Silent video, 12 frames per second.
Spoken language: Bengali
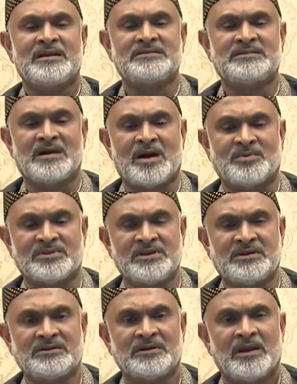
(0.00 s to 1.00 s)
এই যে
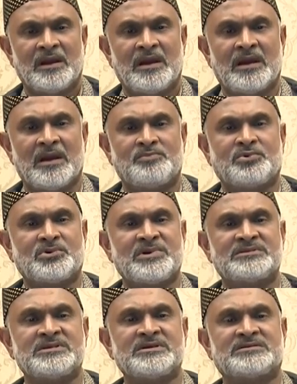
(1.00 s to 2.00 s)
আমাদের
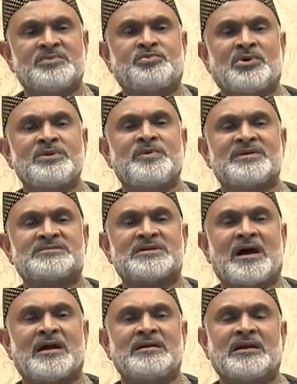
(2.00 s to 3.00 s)
প্রাকৃতিক যে
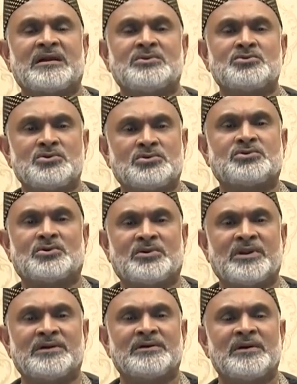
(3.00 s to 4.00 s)
পরিবেশটা এটাকে উন্নত করে